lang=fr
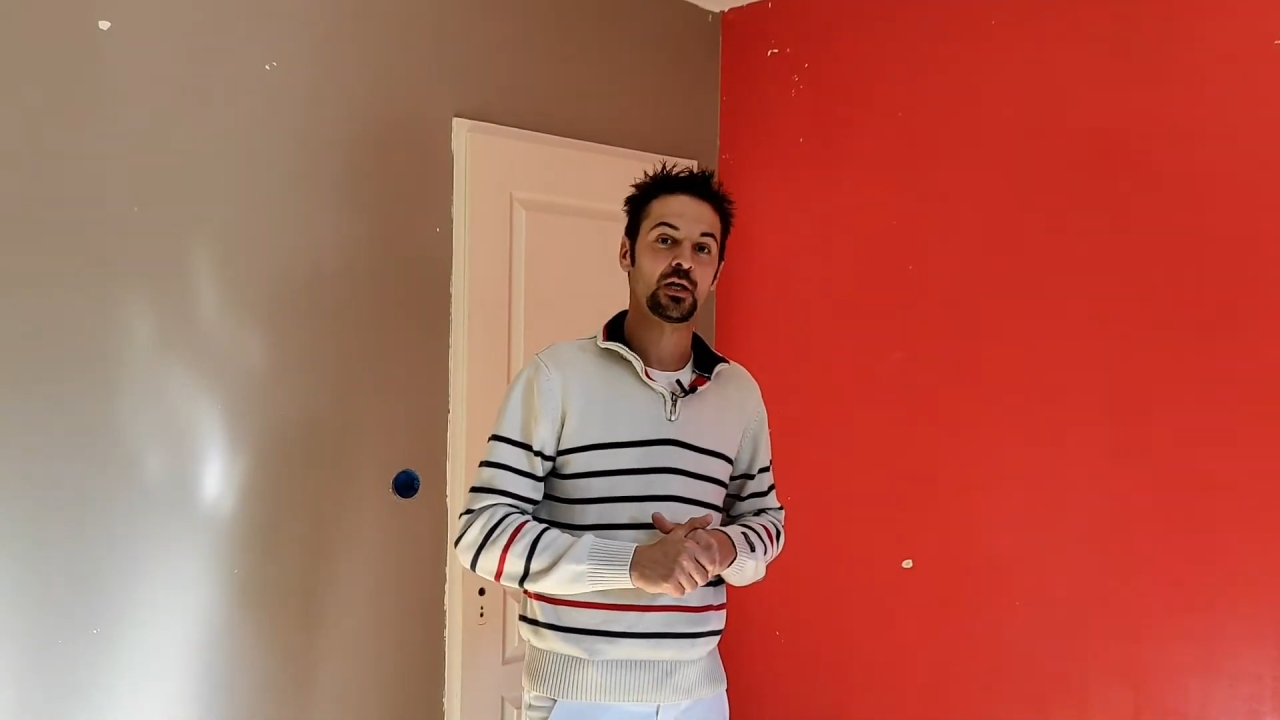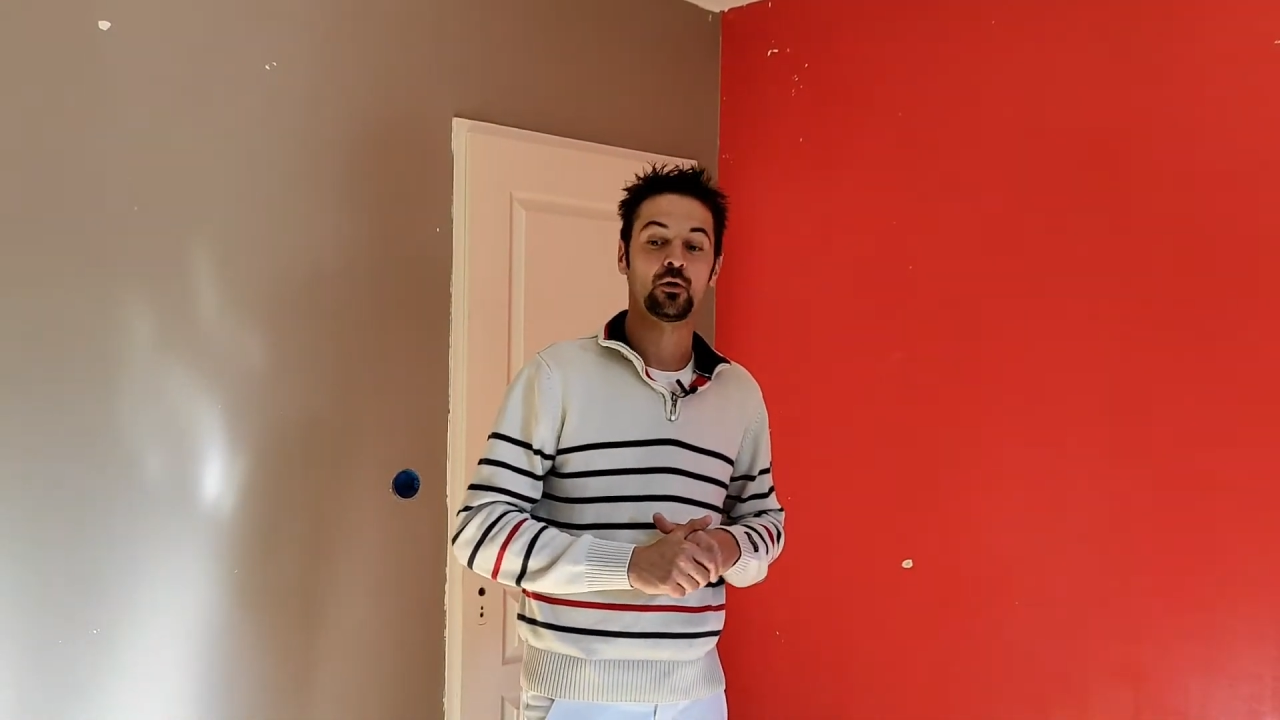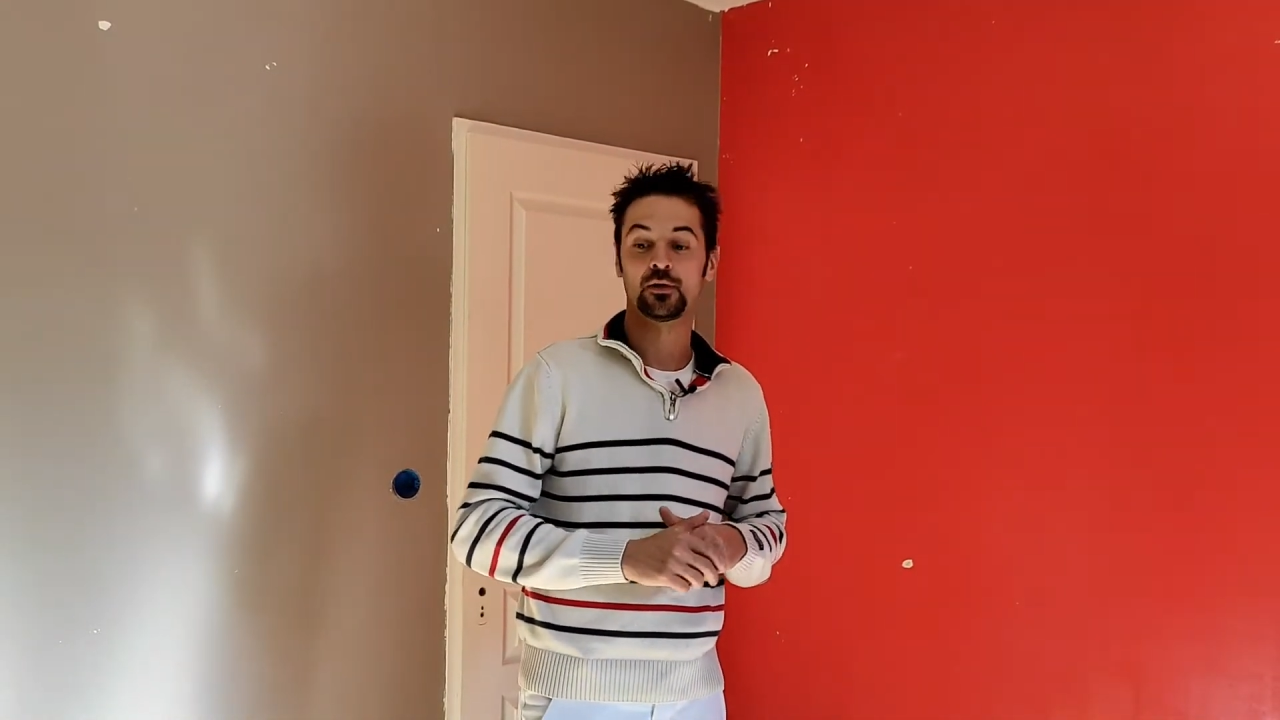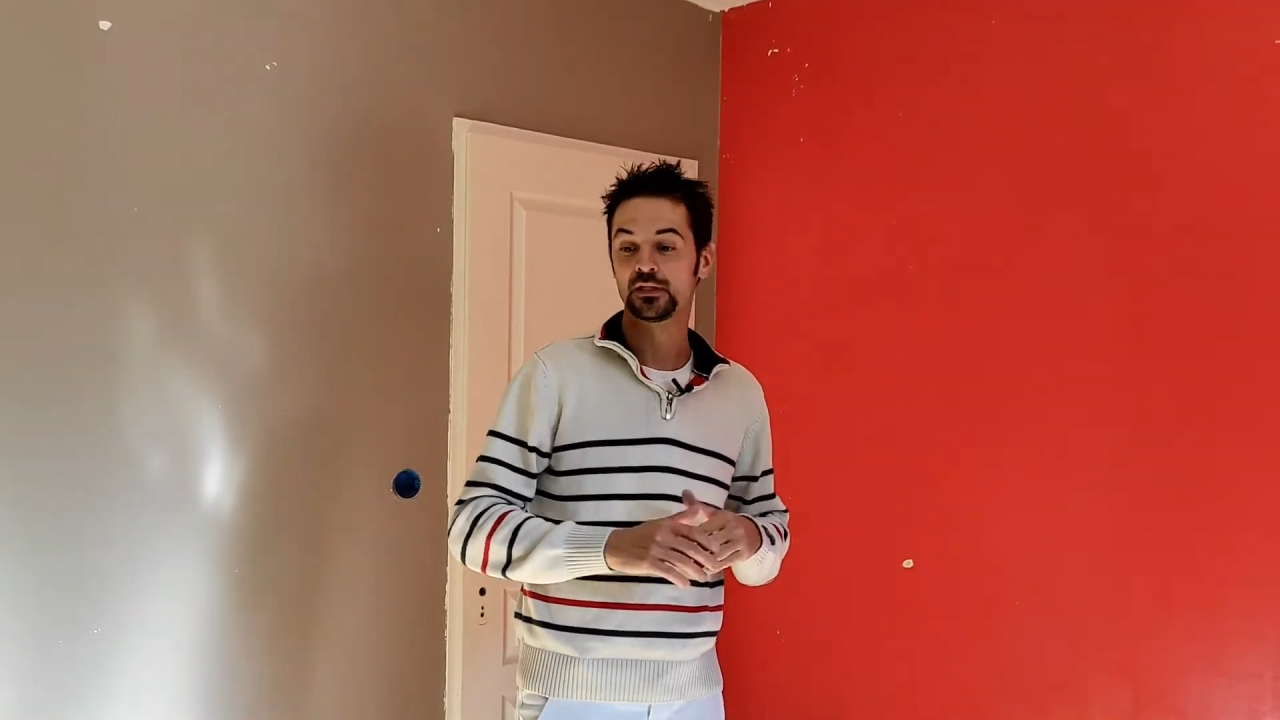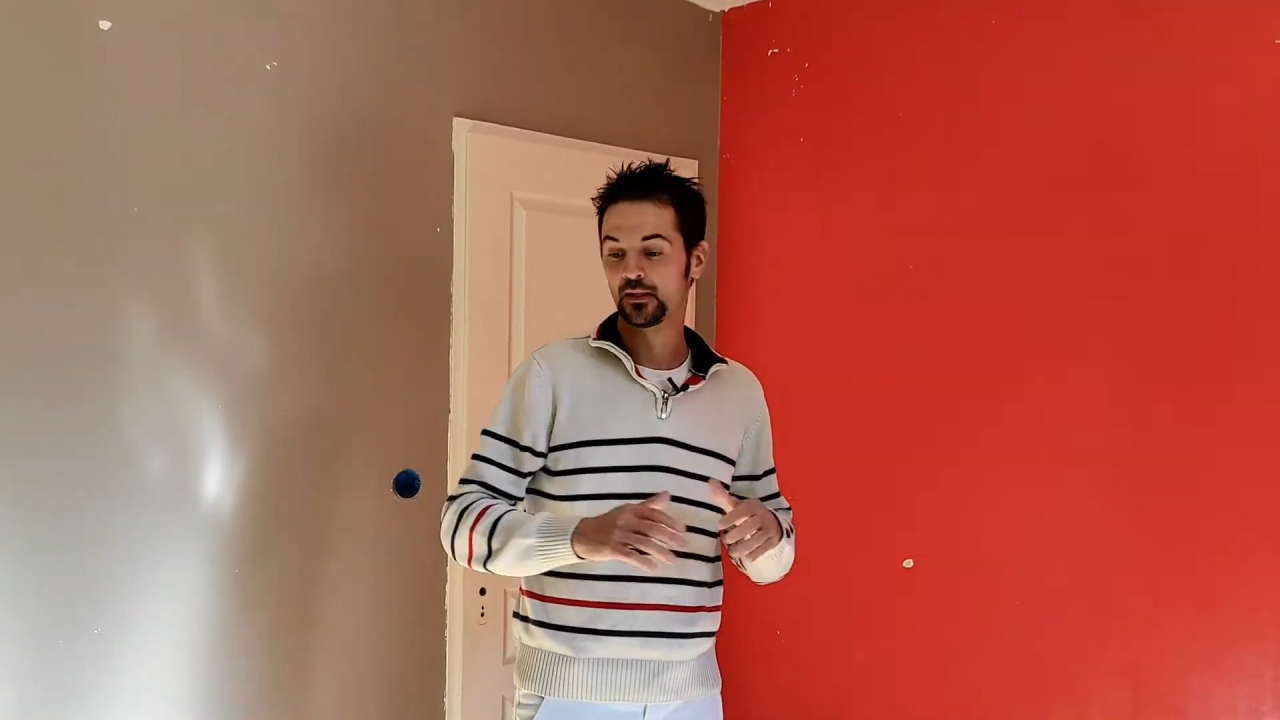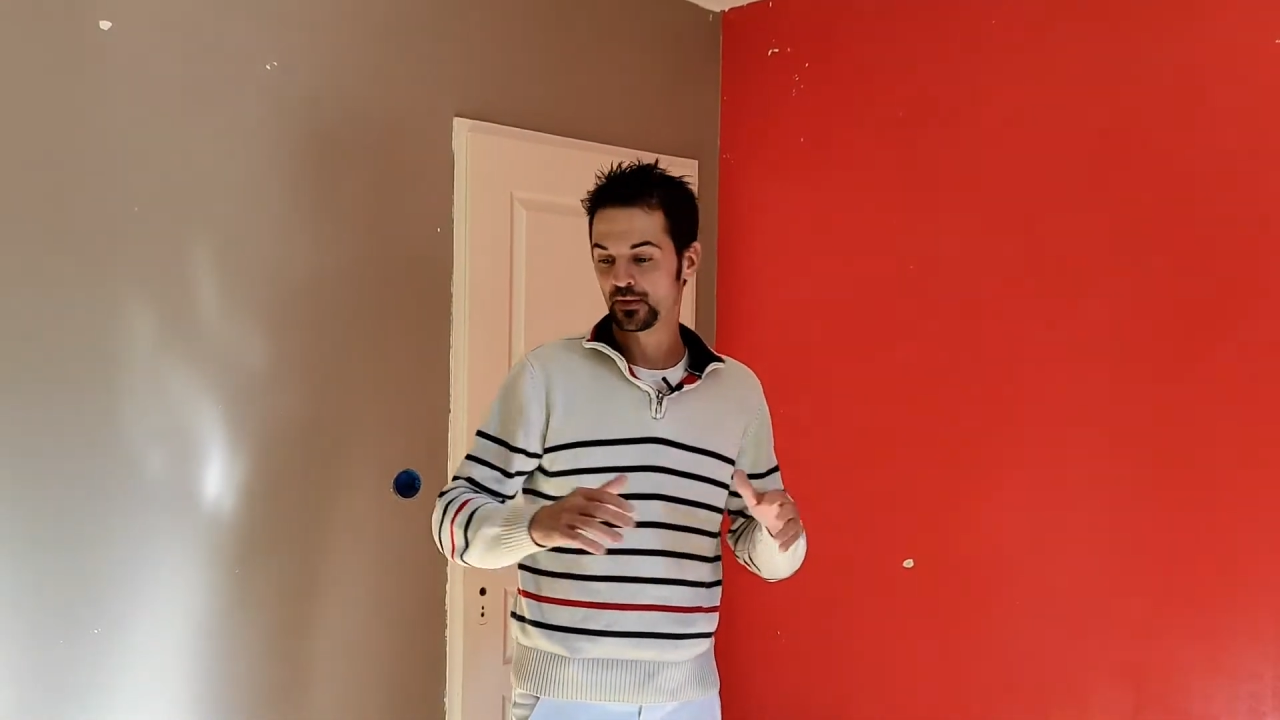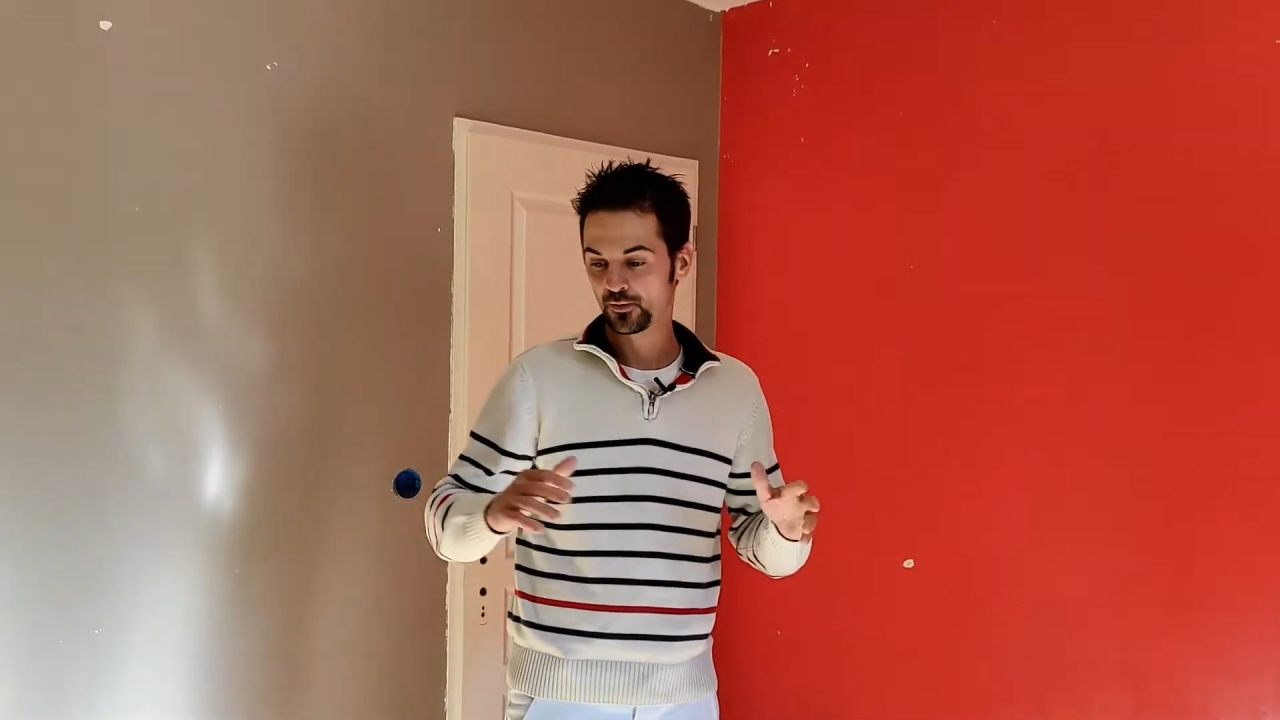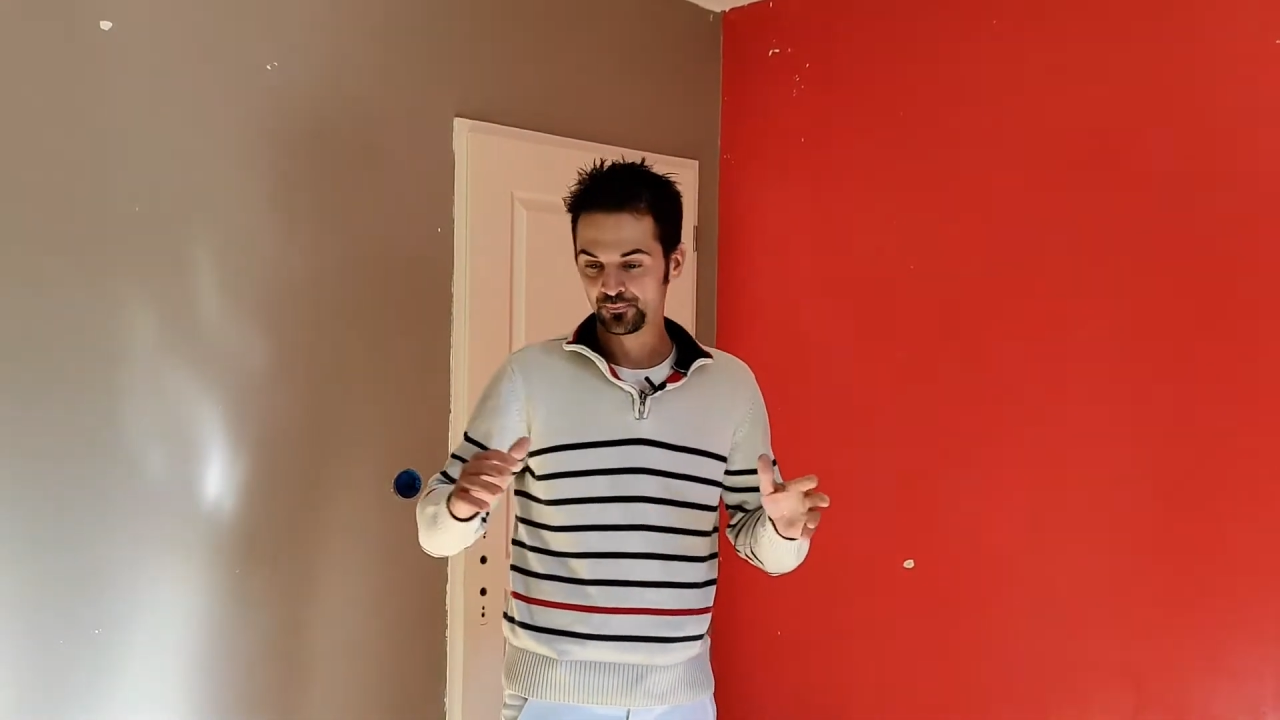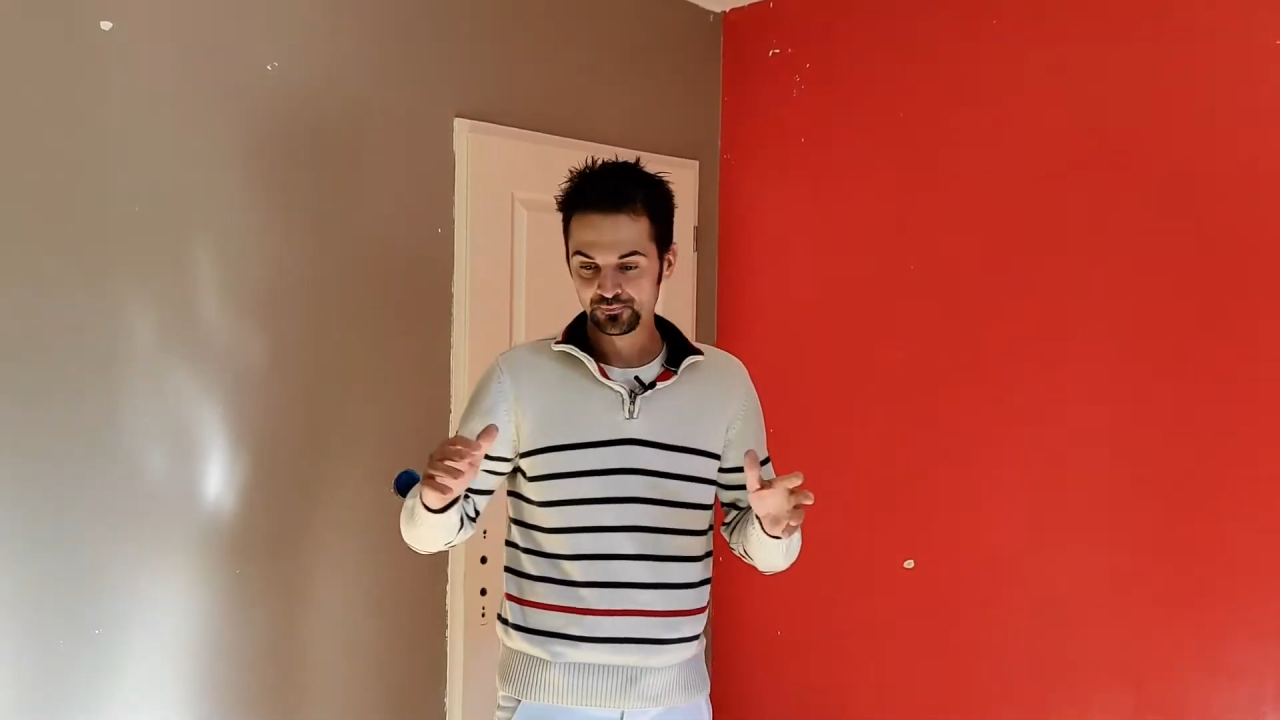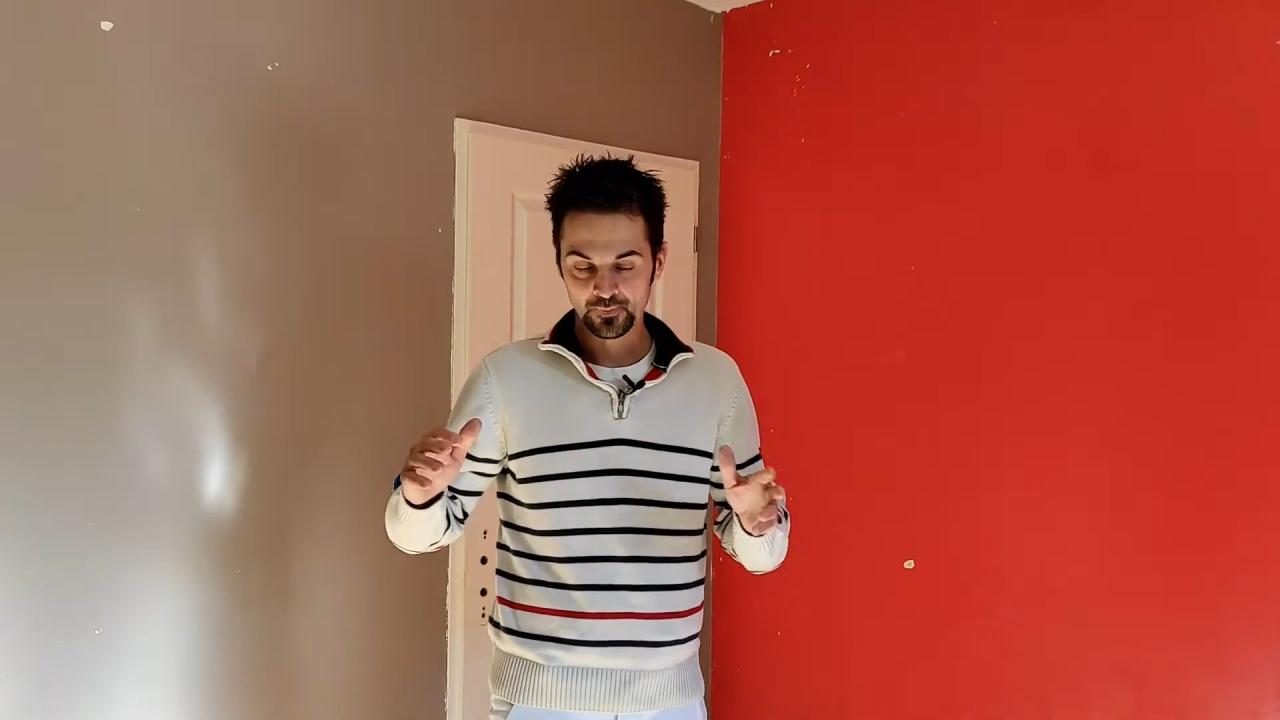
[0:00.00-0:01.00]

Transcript: Alors évidemment,